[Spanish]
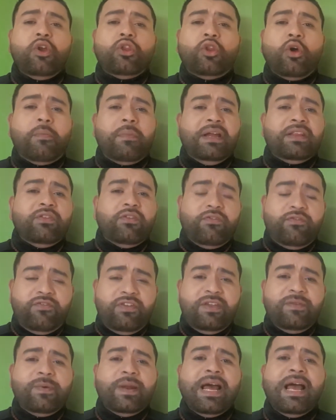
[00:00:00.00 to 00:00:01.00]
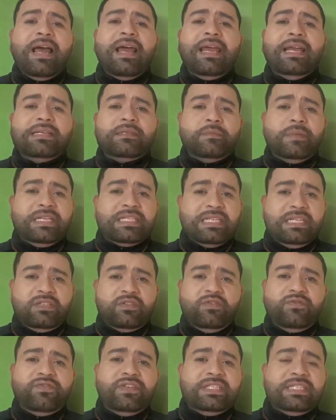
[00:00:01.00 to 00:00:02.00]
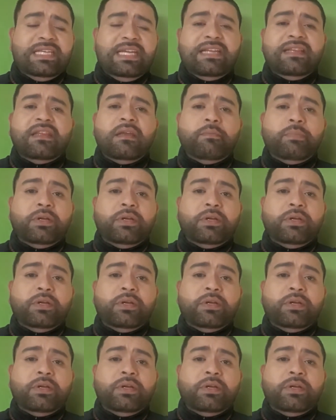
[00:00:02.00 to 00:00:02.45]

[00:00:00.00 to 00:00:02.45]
Tomando fibra es más que suficiente,